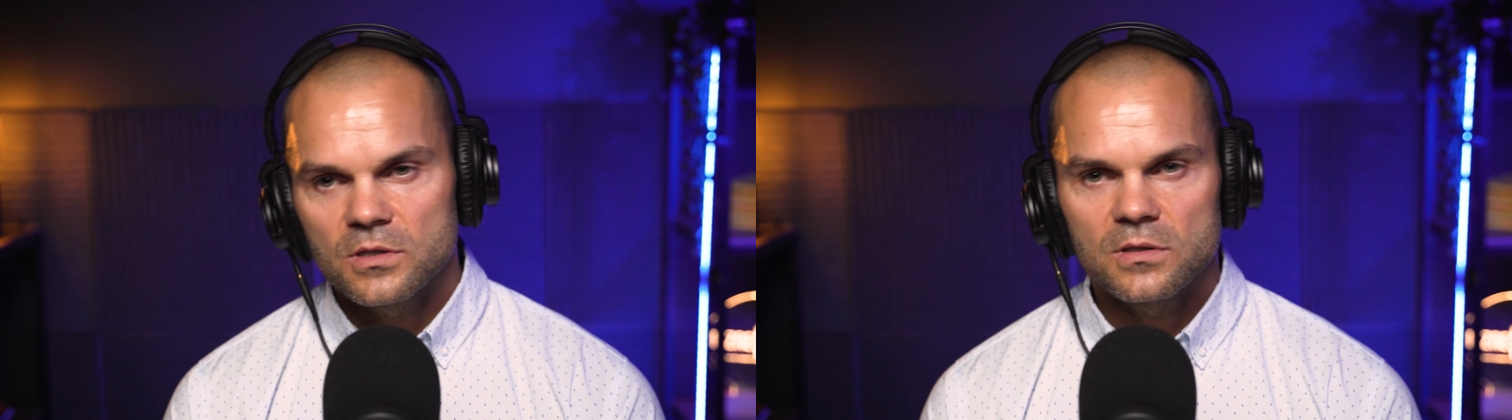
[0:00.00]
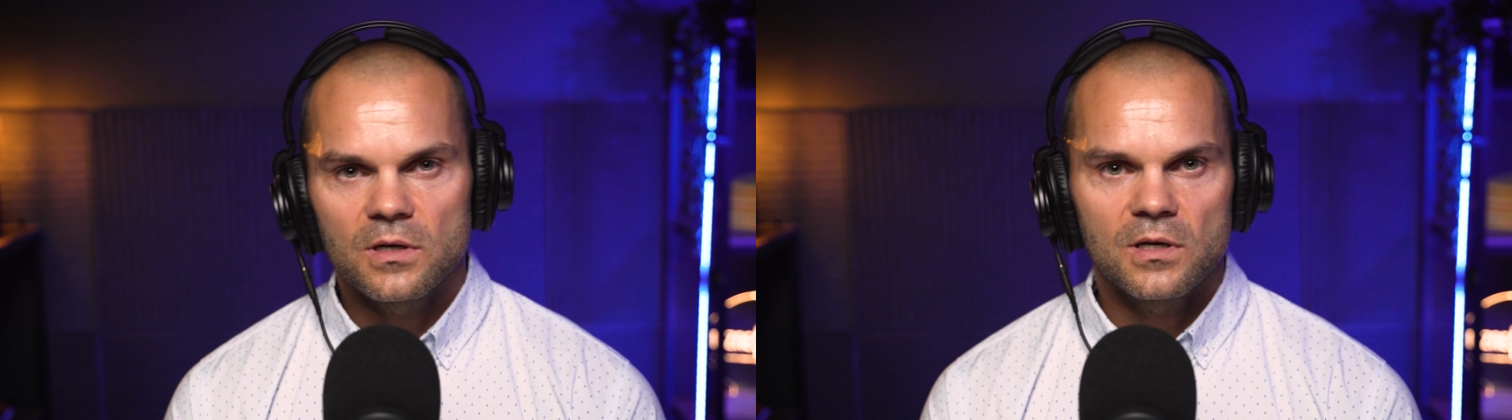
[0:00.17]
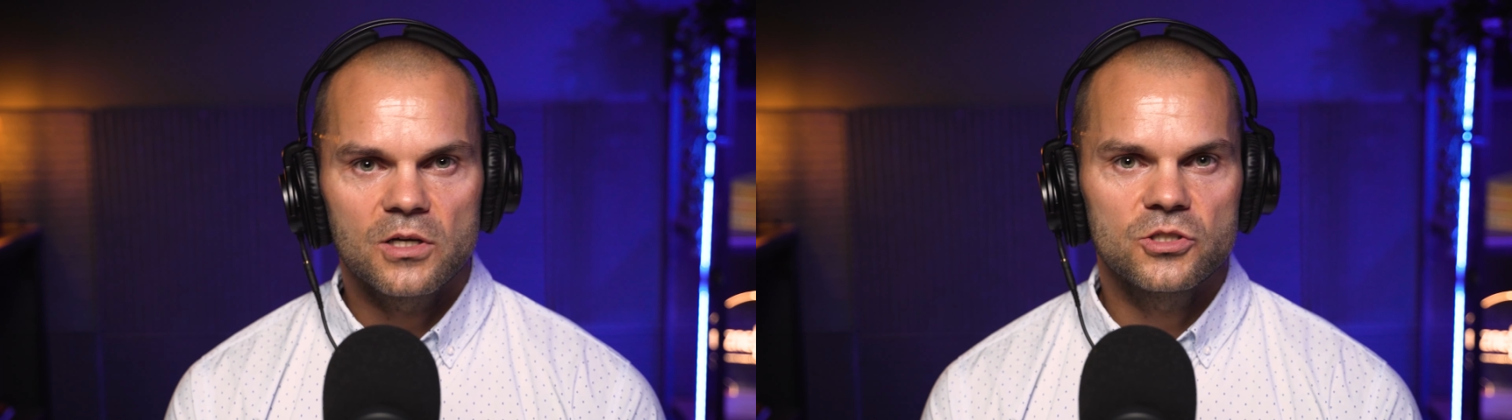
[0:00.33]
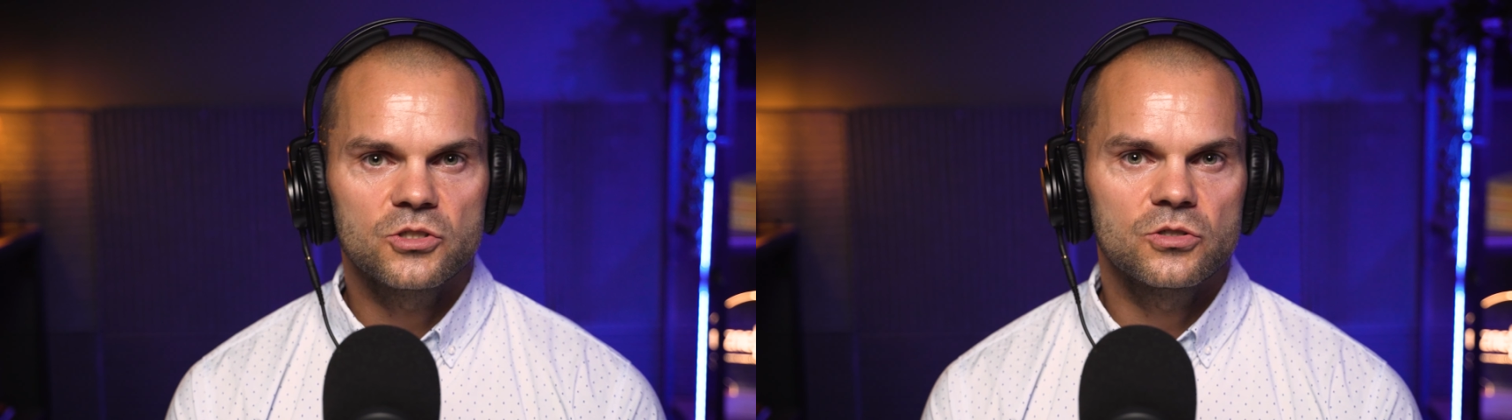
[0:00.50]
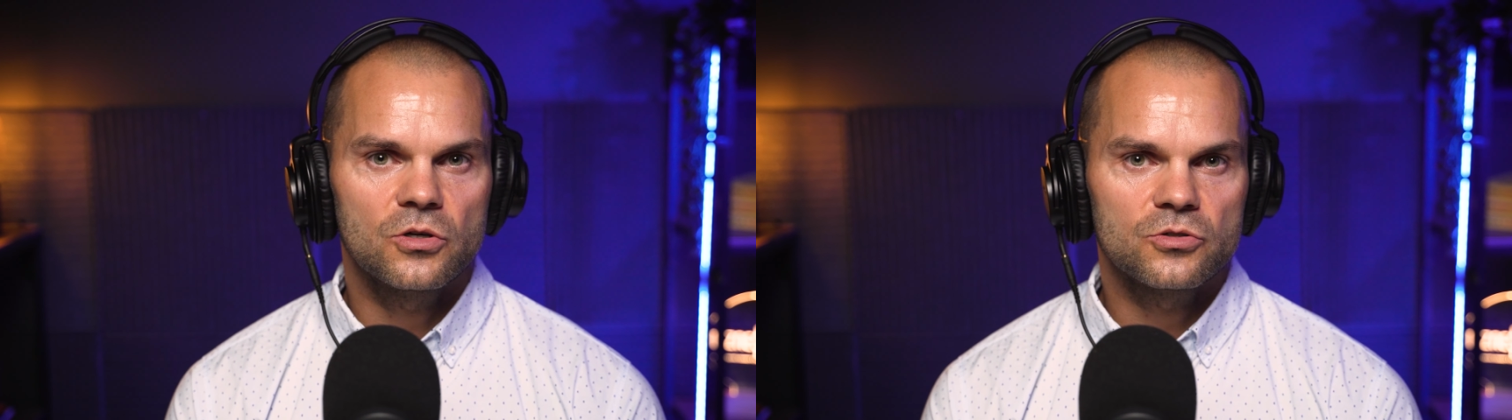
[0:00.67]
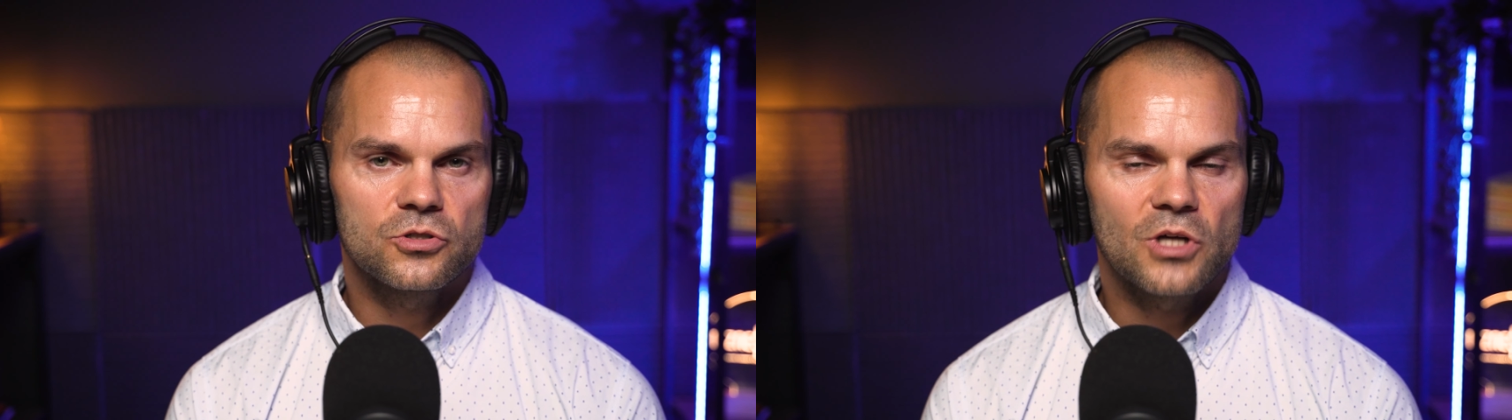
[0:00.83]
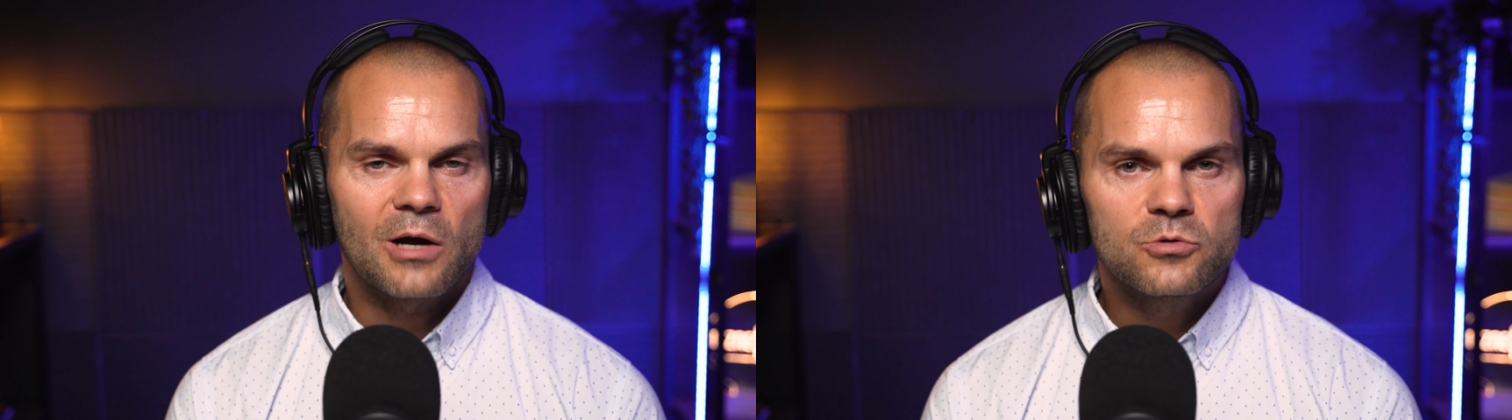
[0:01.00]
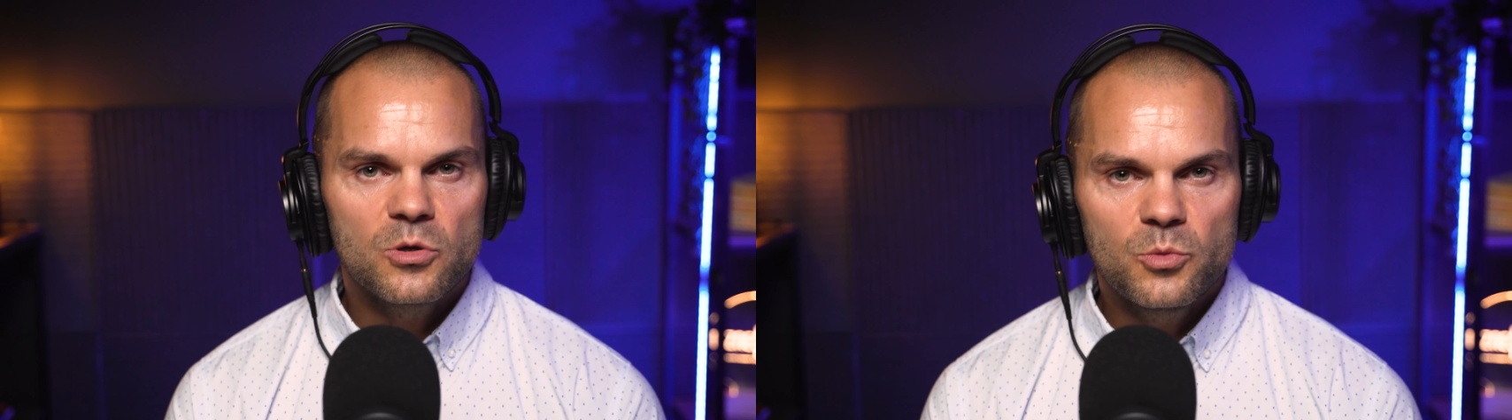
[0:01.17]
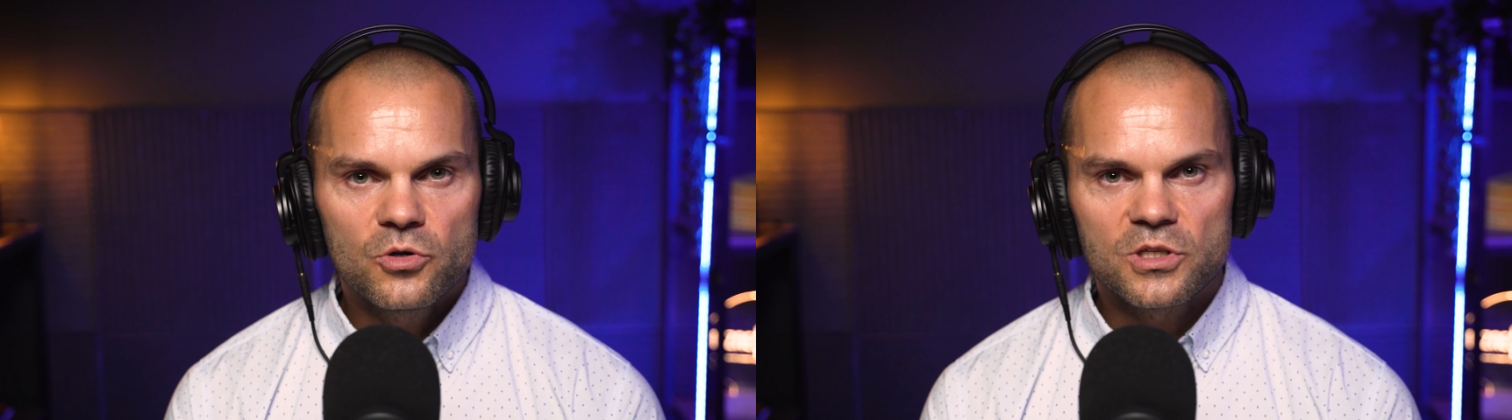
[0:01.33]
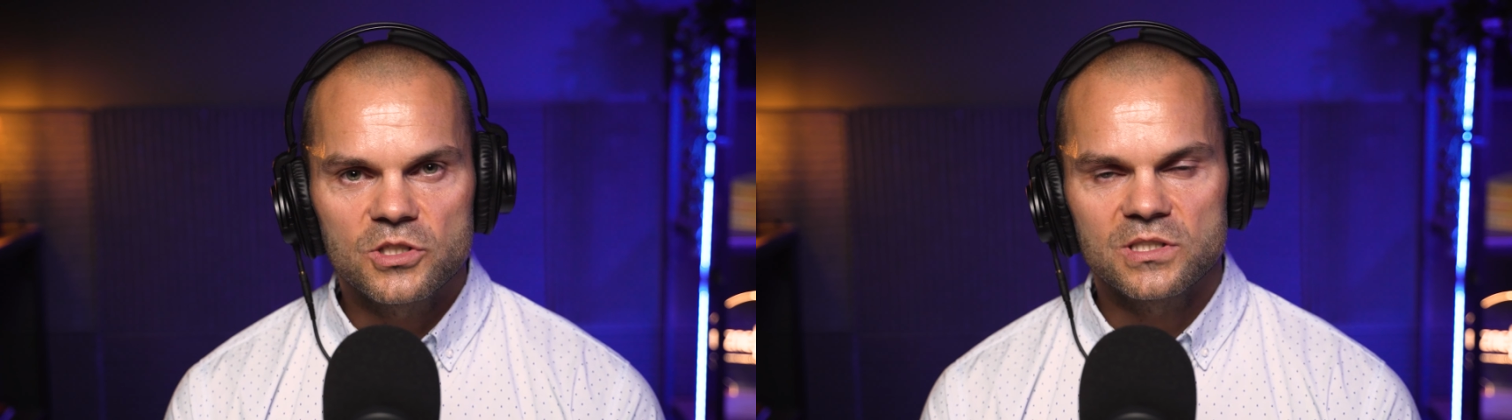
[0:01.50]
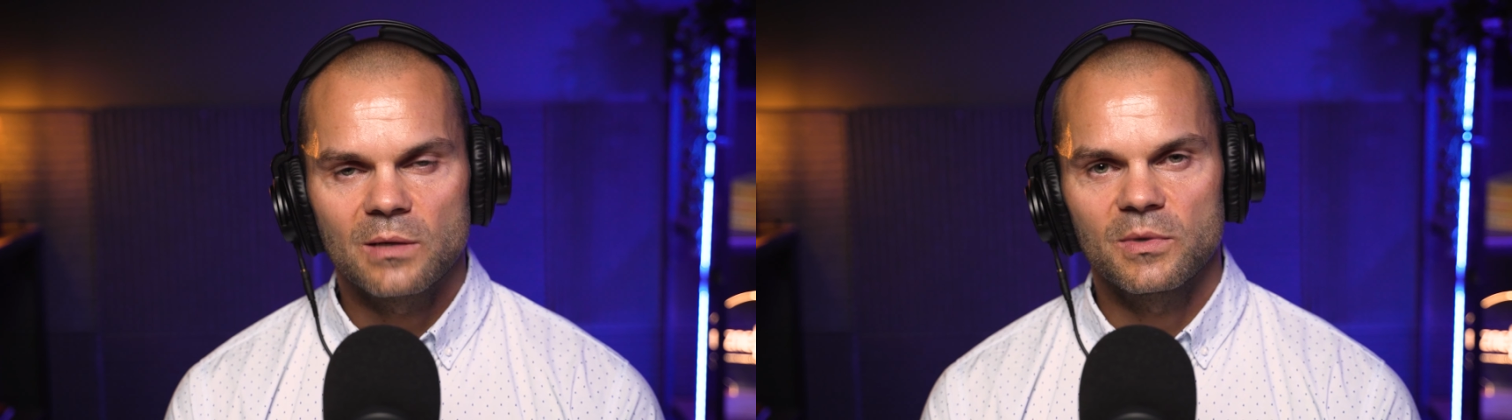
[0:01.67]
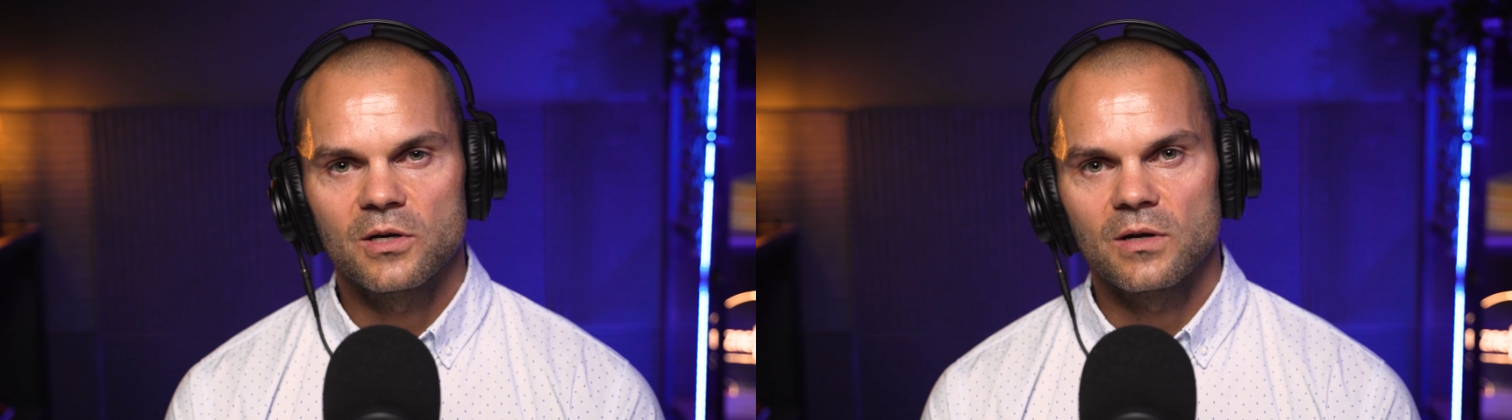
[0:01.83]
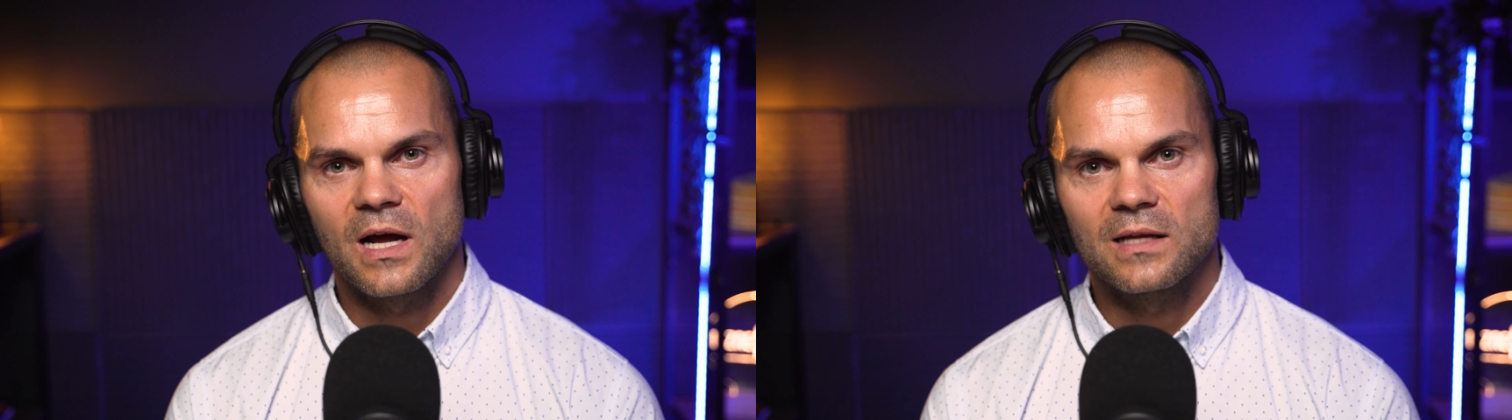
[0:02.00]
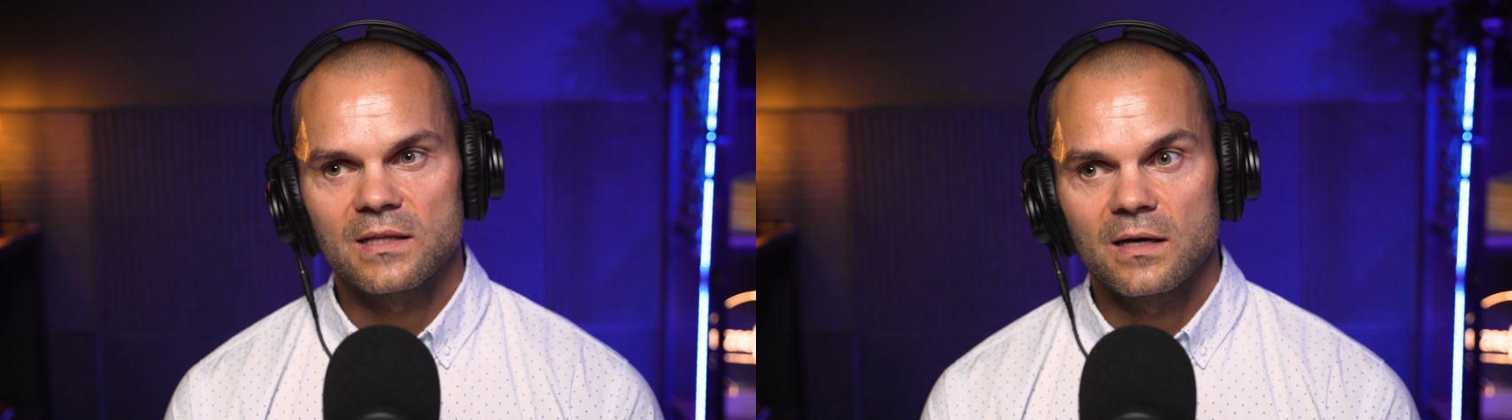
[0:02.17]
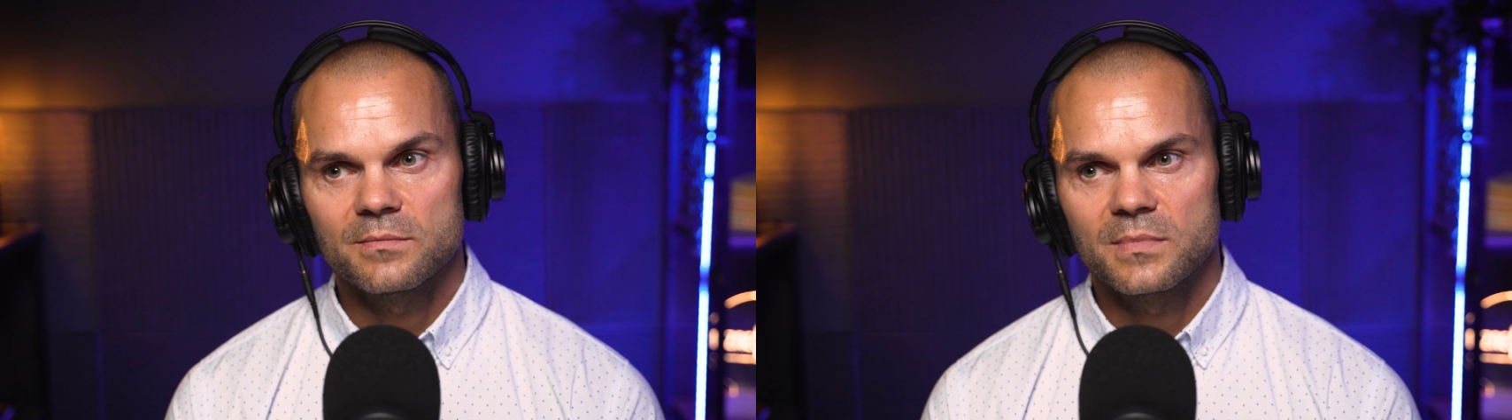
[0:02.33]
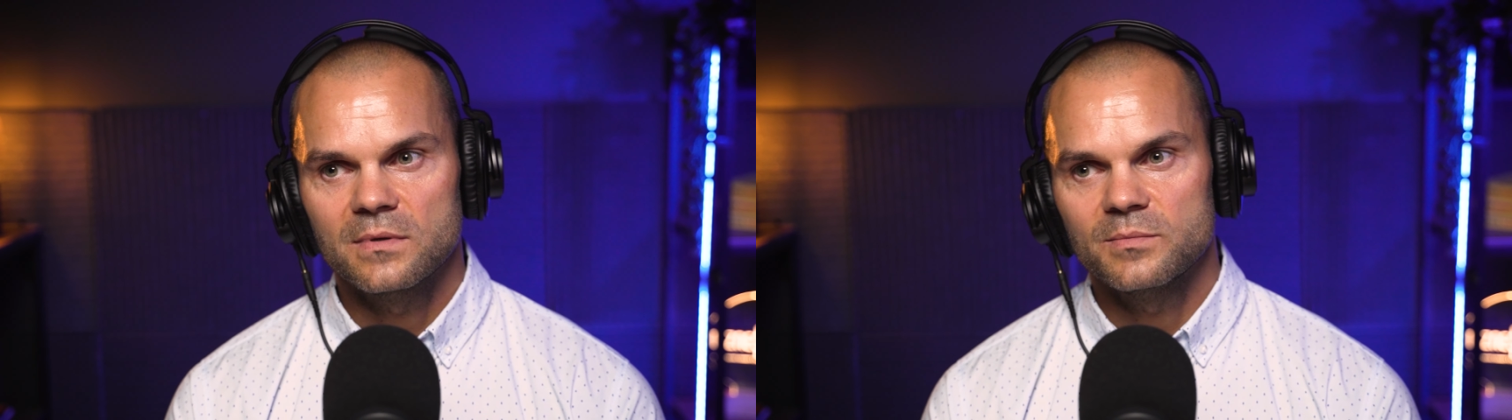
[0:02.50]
jakieś audiobooki z samego rana,